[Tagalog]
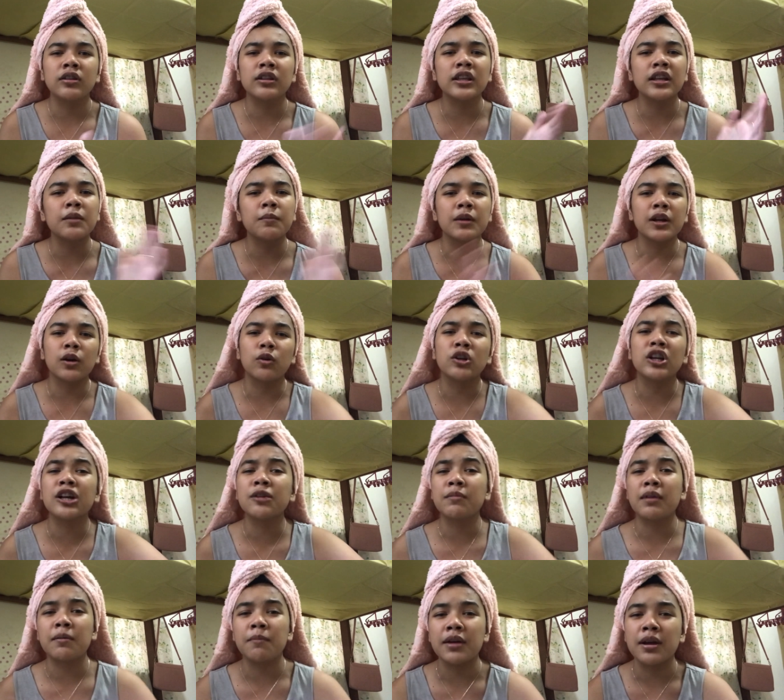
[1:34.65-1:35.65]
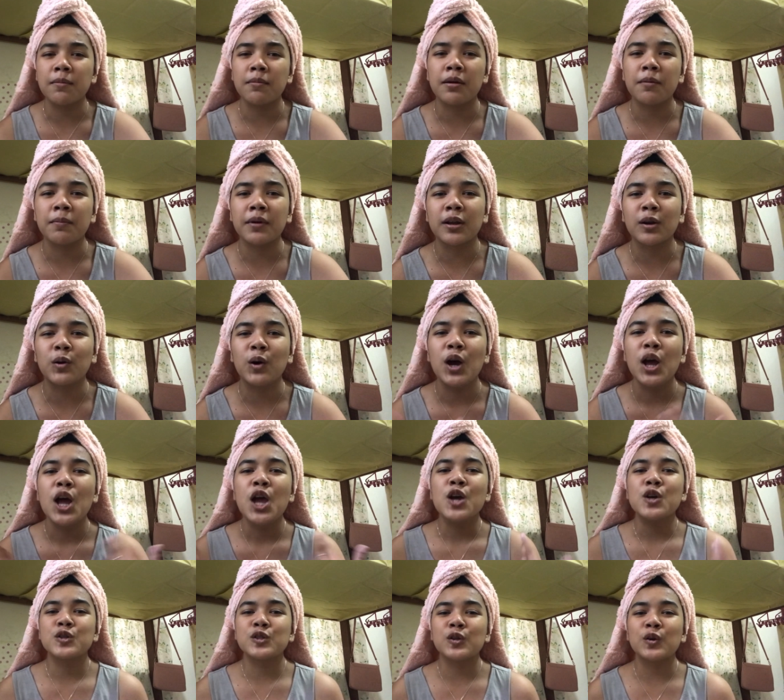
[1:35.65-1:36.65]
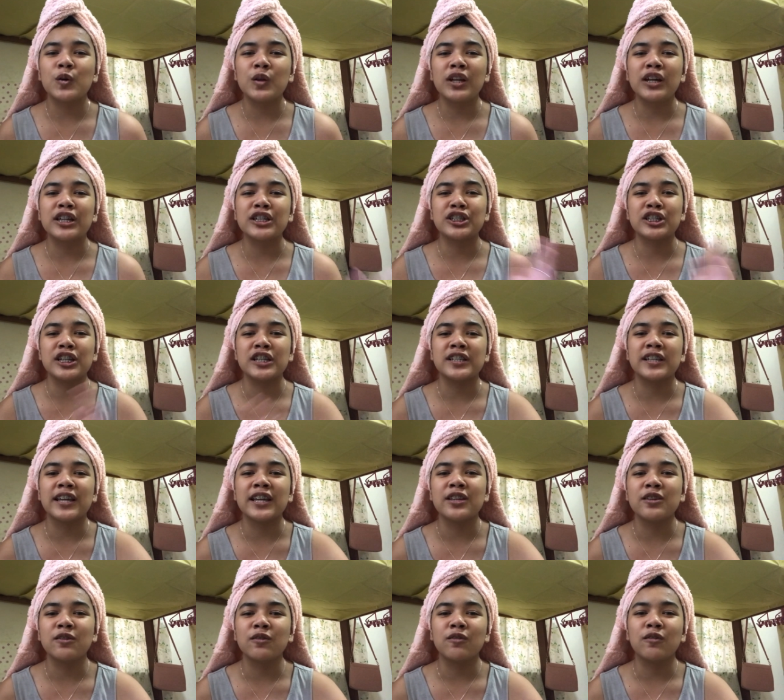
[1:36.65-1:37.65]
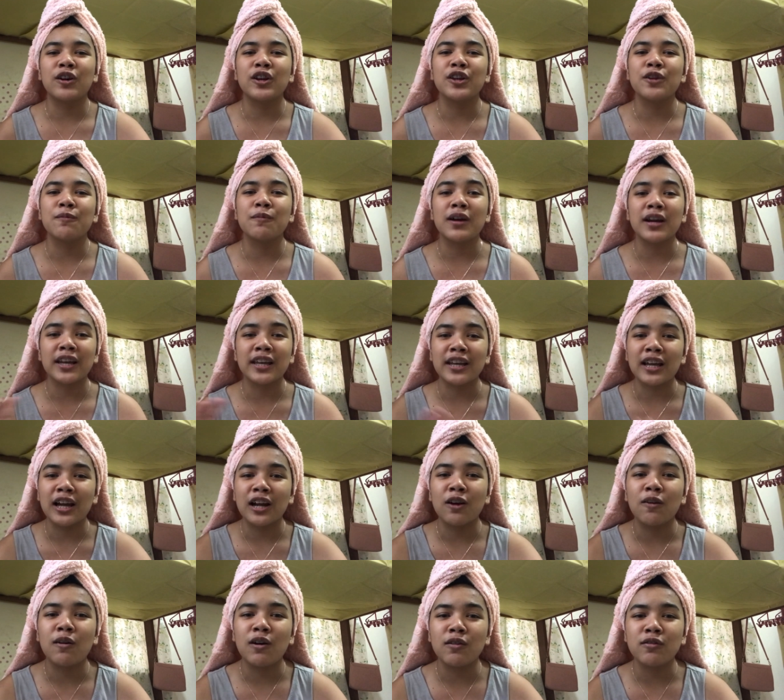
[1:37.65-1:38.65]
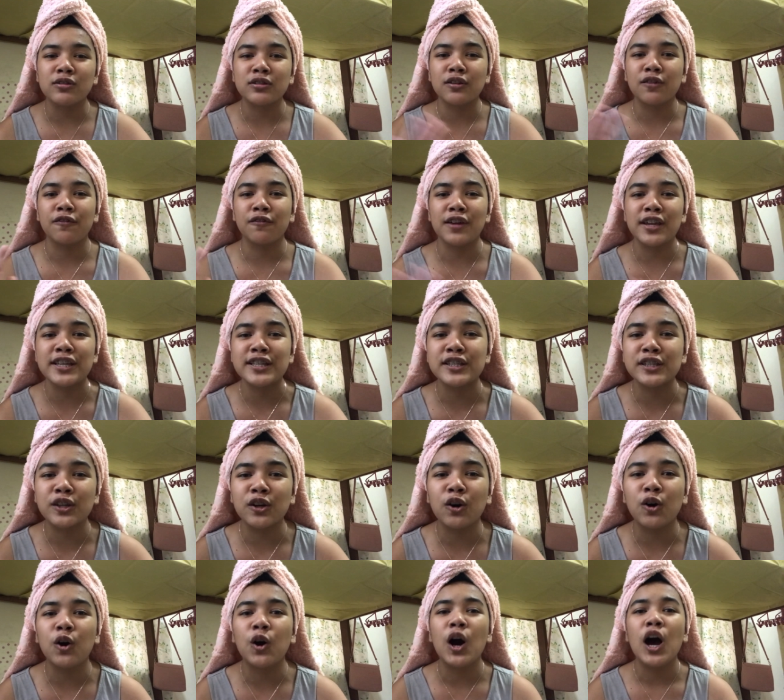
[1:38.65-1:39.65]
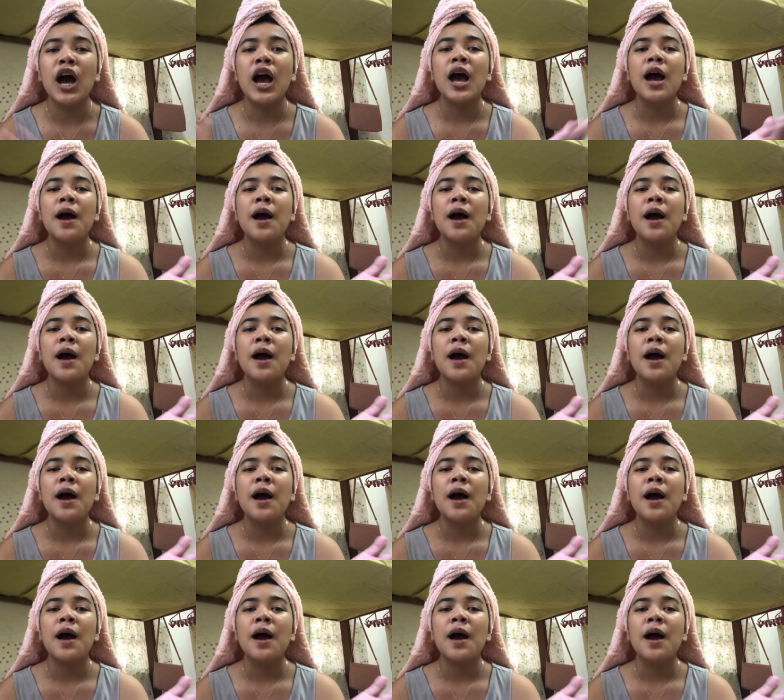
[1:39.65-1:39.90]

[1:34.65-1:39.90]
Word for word: Hindi naman ako nagmamayabang pero gusto ko lang i-share sa inyo kung ano yung mga ginagawa ko sa face ko